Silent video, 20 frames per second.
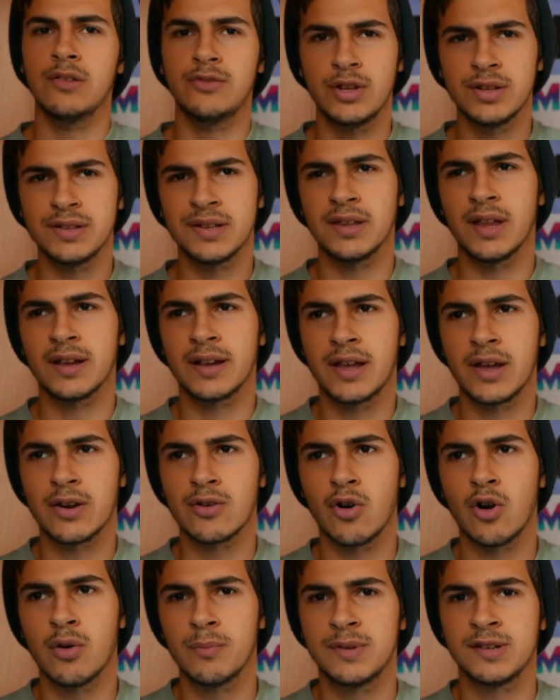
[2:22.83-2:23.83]
Eh, c'è stato
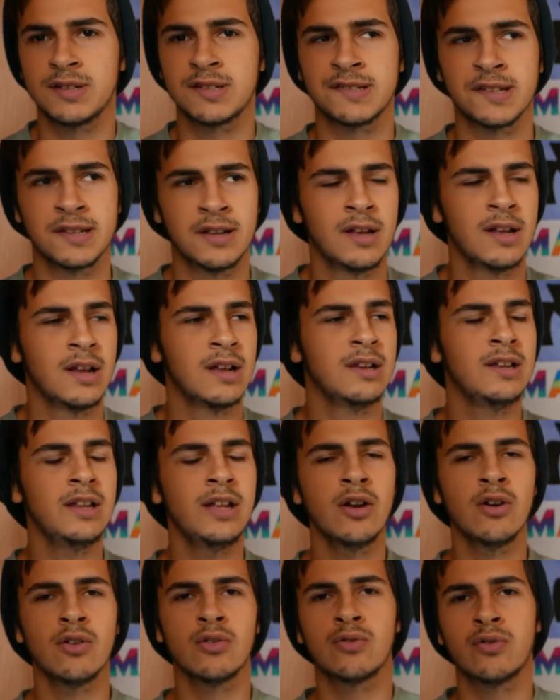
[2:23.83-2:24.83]
anche Romix,
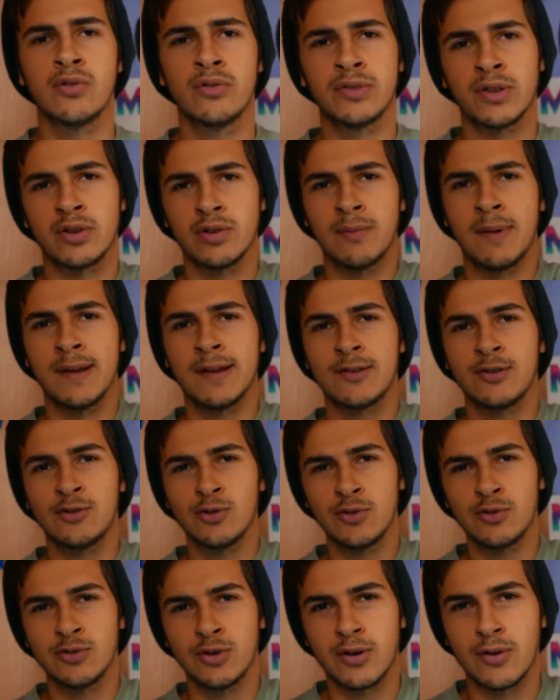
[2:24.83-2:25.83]
lì ho incontrato
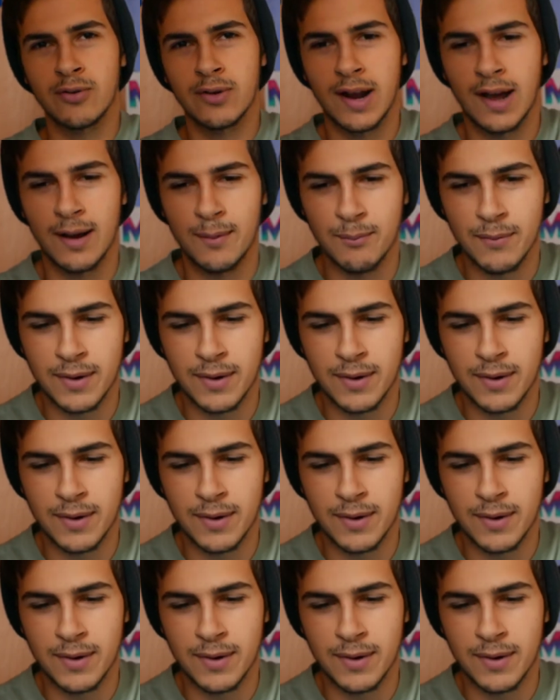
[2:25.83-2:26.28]
Mike Shosha con